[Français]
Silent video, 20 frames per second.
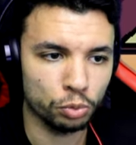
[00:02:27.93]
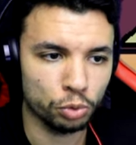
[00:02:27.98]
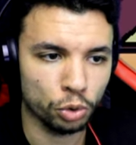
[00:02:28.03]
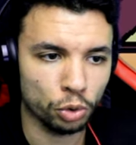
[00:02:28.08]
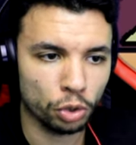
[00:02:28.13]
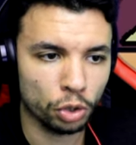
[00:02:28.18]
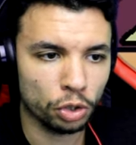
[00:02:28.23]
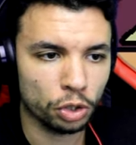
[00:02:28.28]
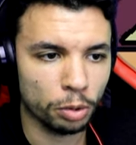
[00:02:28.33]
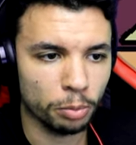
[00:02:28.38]
C'est
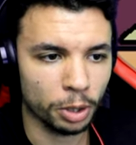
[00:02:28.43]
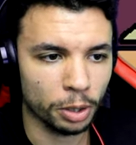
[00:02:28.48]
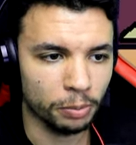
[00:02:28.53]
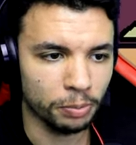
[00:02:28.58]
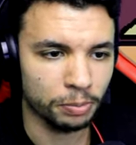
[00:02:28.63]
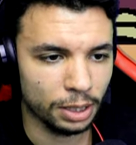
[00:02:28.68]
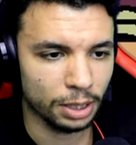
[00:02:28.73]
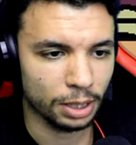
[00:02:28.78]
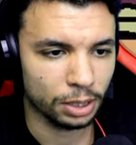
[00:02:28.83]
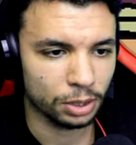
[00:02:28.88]
très très bien.
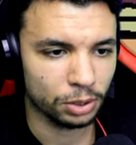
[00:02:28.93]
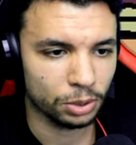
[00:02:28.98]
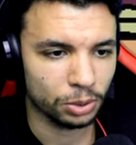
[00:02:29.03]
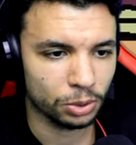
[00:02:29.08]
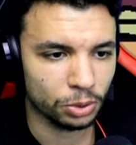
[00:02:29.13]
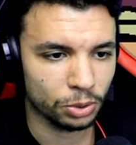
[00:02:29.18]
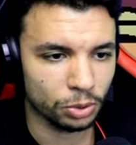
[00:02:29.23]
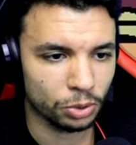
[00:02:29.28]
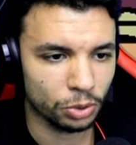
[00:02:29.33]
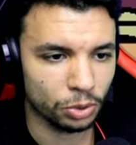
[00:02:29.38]
Il y a
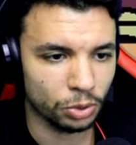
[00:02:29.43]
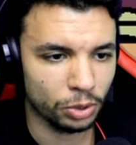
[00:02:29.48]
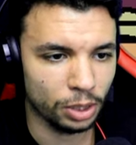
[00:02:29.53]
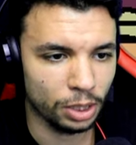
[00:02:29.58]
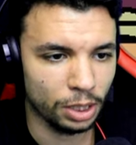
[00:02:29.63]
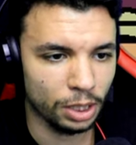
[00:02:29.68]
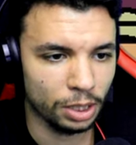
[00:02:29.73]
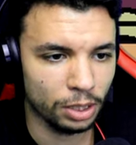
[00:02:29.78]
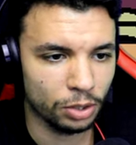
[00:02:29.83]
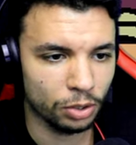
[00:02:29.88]

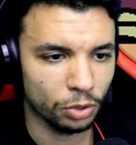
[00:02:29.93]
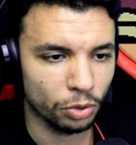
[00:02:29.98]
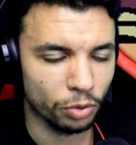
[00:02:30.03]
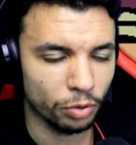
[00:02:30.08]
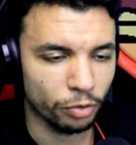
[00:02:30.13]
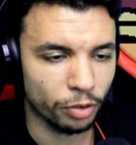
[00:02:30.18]
Sonic,